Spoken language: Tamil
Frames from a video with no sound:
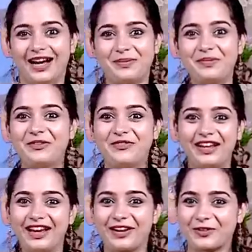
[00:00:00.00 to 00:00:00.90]
அப்படி
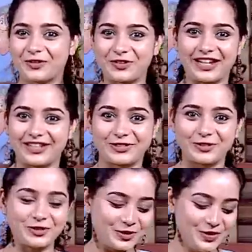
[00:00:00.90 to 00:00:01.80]
ஃபீல் ஆகிற ஒரு டேஸ்ட்
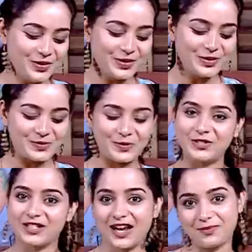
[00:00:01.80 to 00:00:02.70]
கொடுக்கும் ஸோ
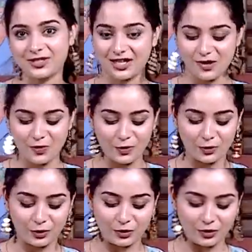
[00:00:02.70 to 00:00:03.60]
சாட் மசாலாவும்
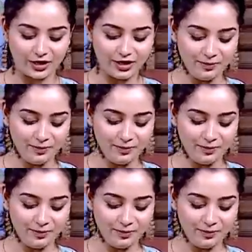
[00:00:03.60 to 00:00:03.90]
போட்டுக்கோங்க